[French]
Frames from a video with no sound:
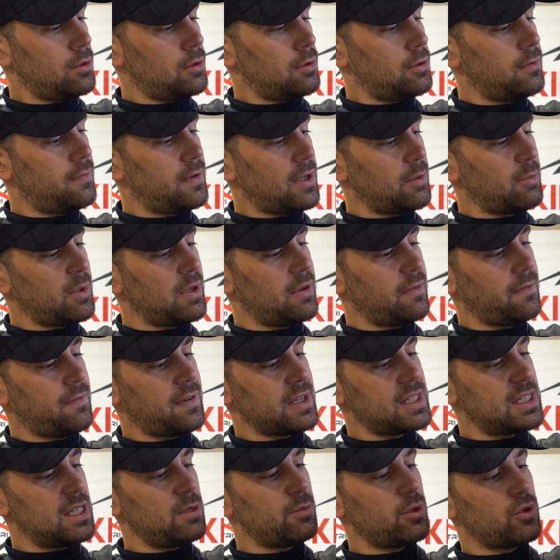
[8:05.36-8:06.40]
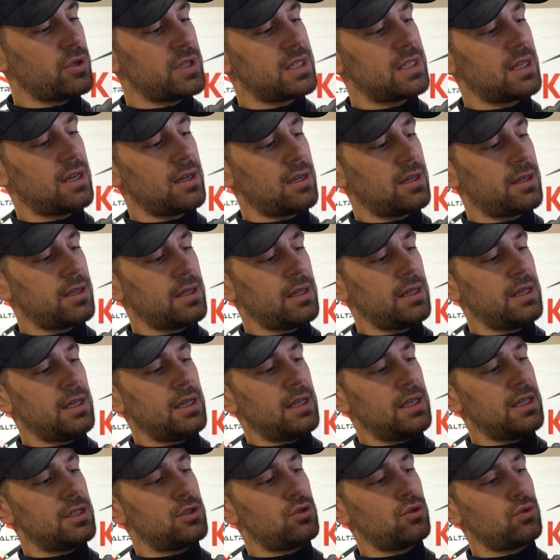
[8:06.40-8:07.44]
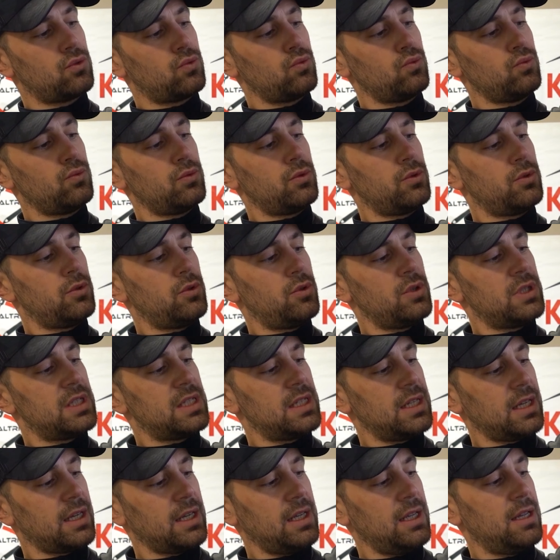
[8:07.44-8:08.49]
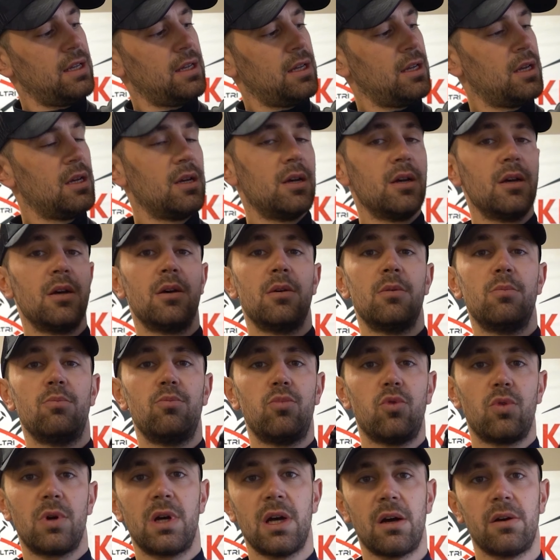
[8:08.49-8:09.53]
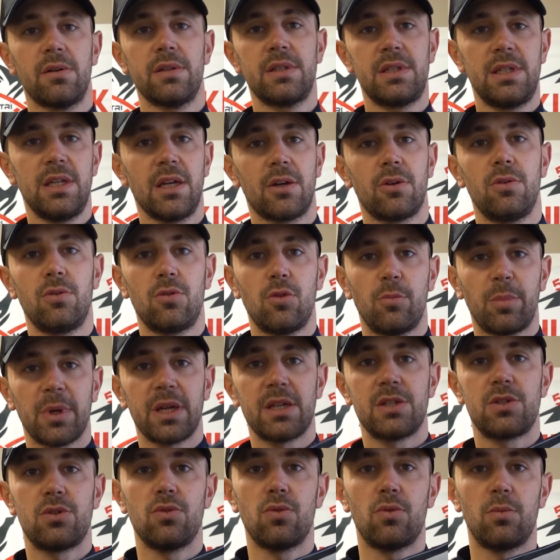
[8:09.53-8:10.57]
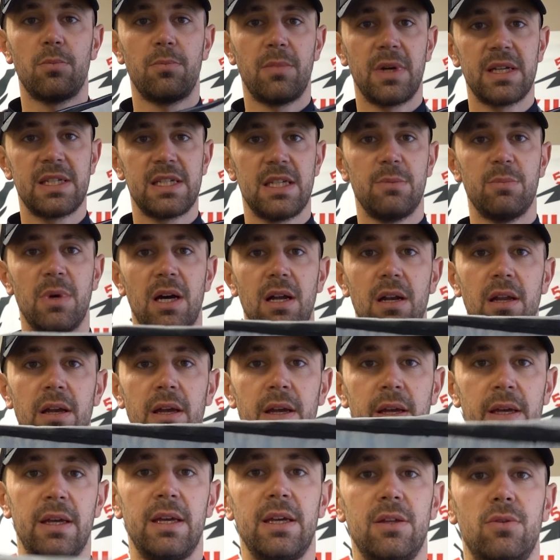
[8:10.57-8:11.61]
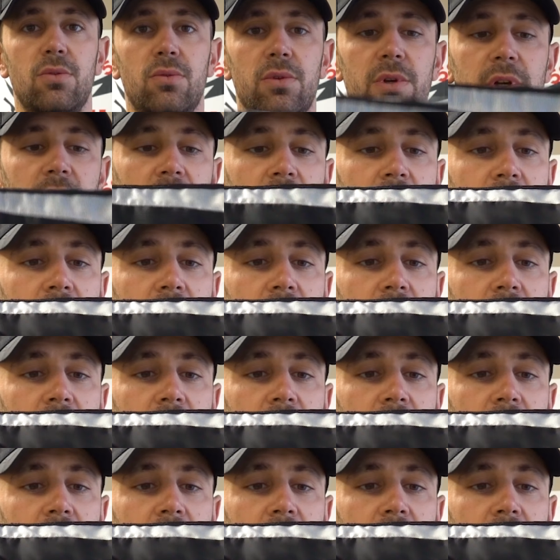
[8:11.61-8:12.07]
de fermer facilement le sac et surtout de serrer pour garantir une compression maximale et donc